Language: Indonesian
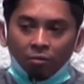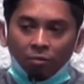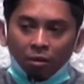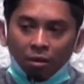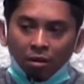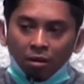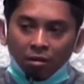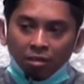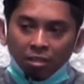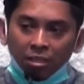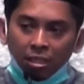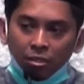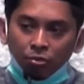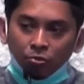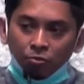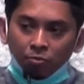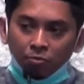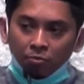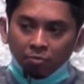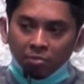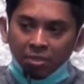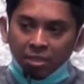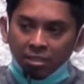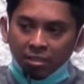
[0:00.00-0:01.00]
wa
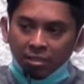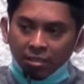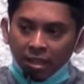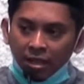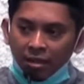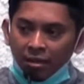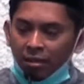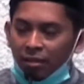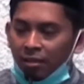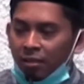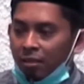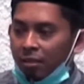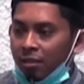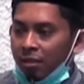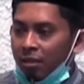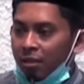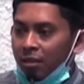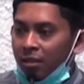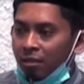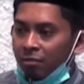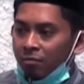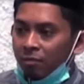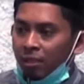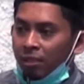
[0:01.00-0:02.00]
raditum bil zara,
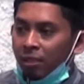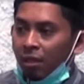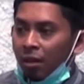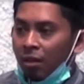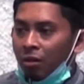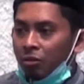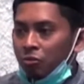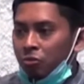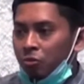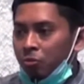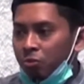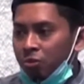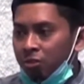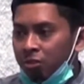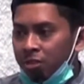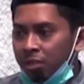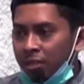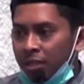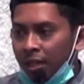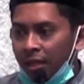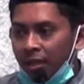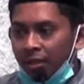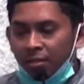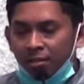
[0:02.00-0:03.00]
wa taraktumul
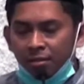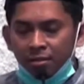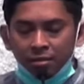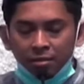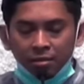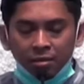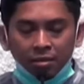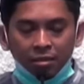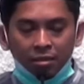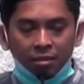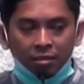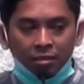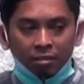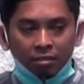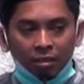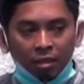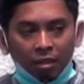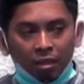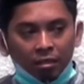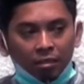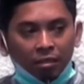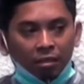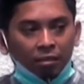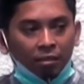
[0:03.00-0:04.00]
jihad,
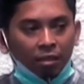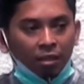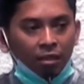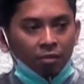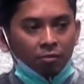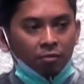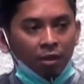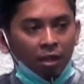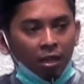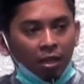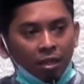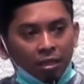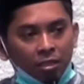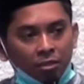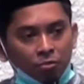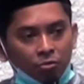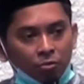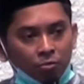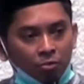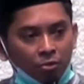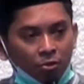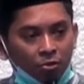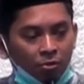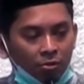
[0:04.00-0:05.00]
salatallahu
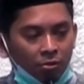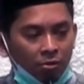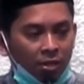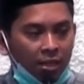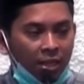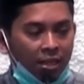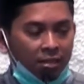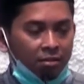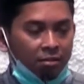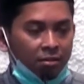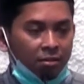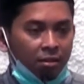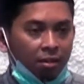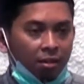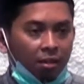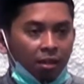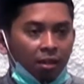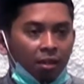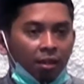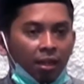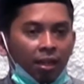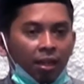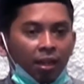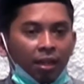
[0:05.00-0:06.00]
alaikum dhullan,
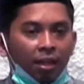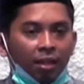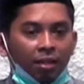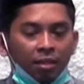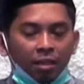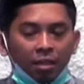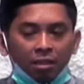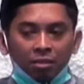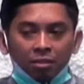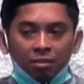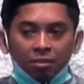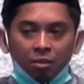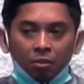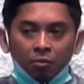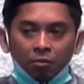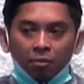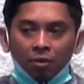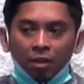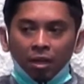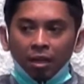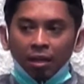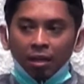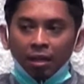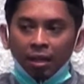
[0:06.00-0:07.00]
la
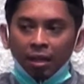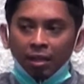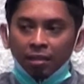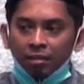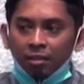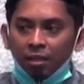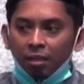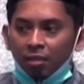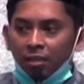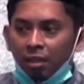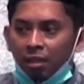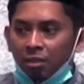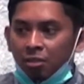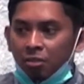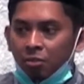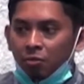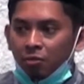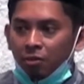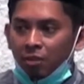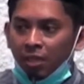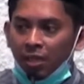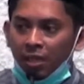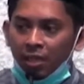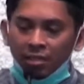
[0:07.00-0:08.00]
yanzi'uha hatta
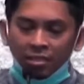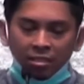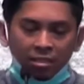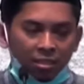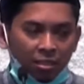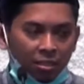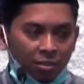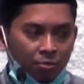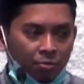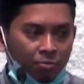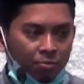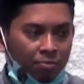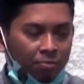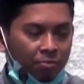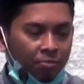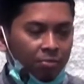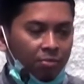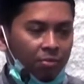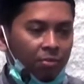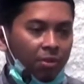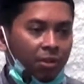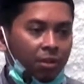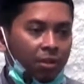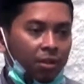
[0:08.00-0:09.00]
tarji'u ila dinikum.
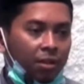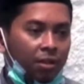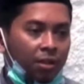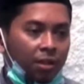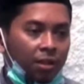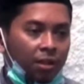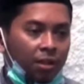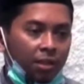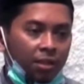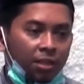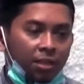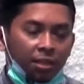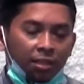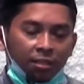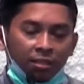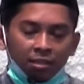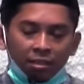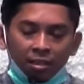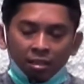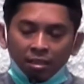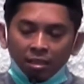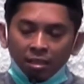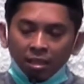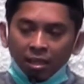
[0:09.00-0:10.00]
Idza
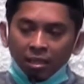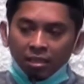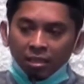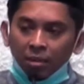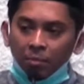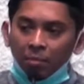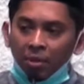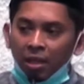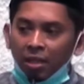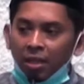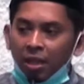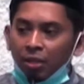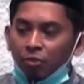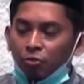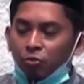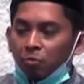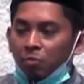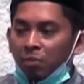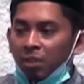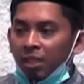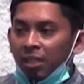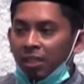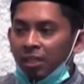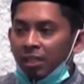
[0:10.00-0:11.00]
idza
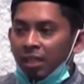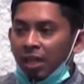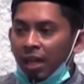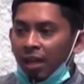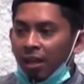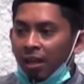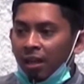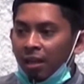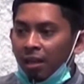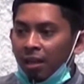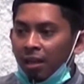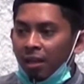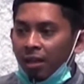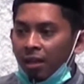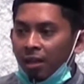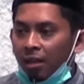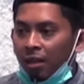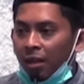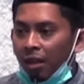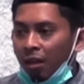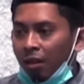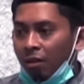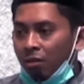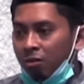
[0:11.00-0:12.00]
tabayatum bil inah.
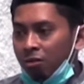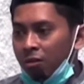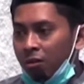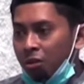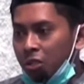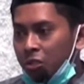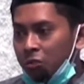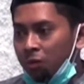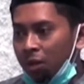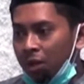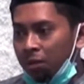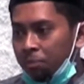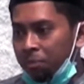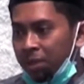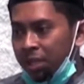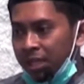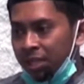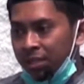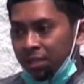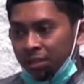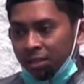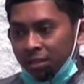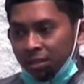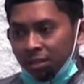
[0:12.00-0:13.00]
Kalau engkau jual
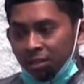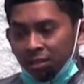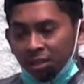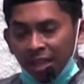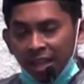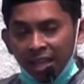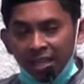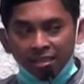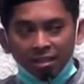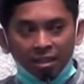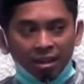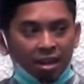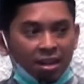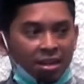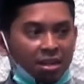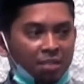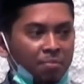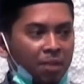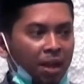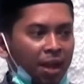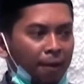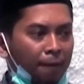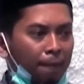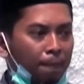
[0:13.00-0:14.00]
beli dengan cara
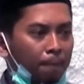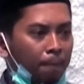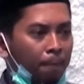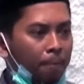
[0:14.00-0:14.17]
riba.